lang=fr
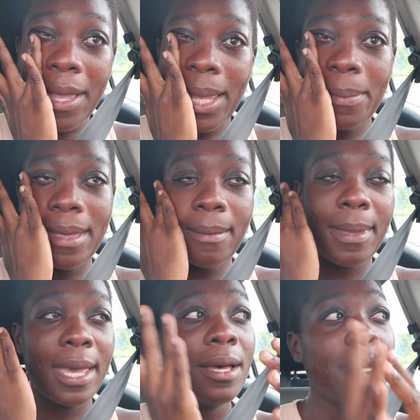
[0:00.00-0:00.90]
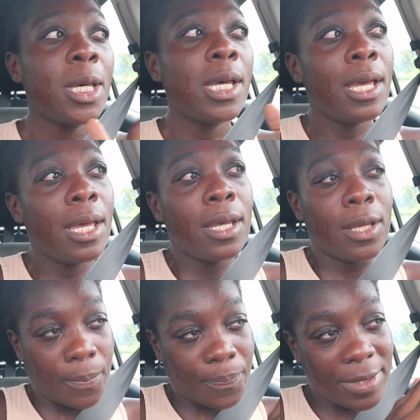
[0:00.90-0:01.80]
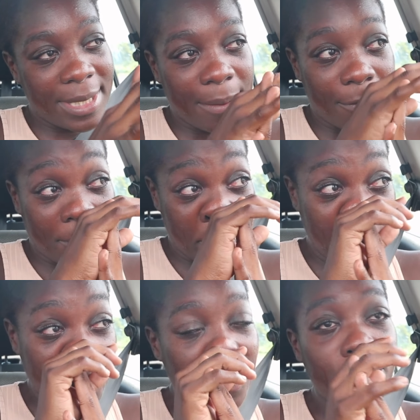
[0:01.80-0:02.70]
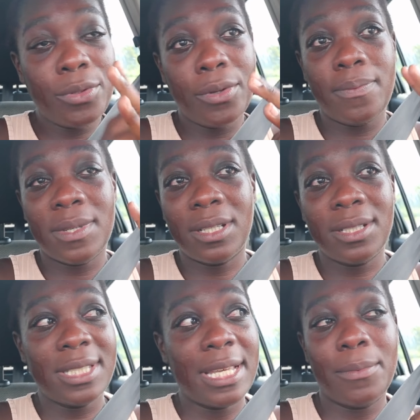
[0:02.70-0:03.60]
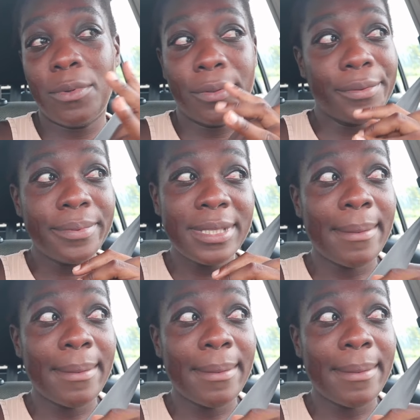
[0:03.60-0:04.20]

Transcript: avec ma mère, ça me fait beaucoup de bien et ça me,